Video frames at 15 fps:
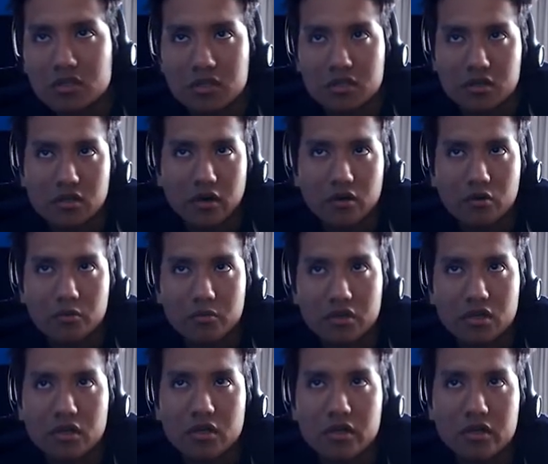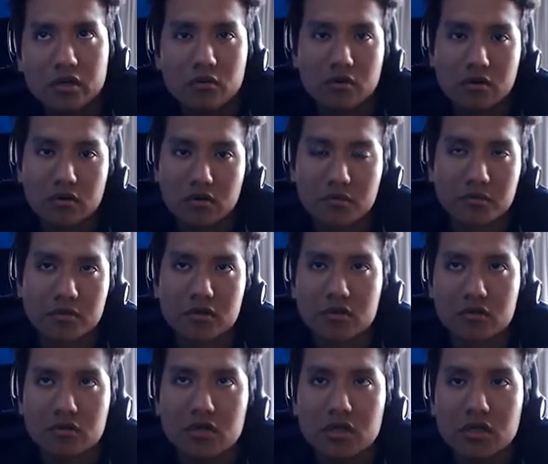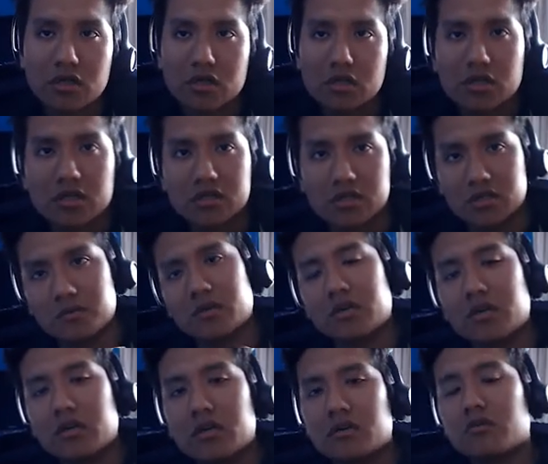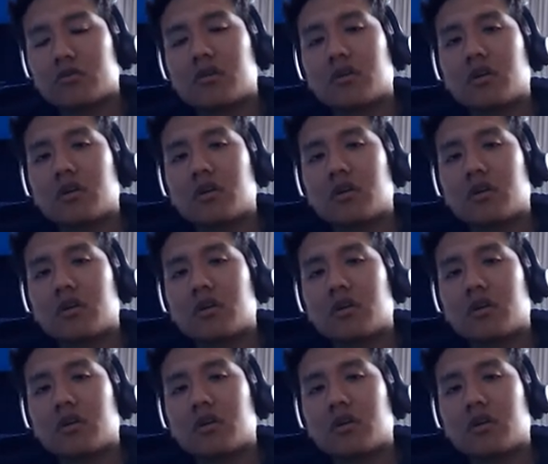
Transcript: que es recomendable que lo hagan, pero si van a ir contra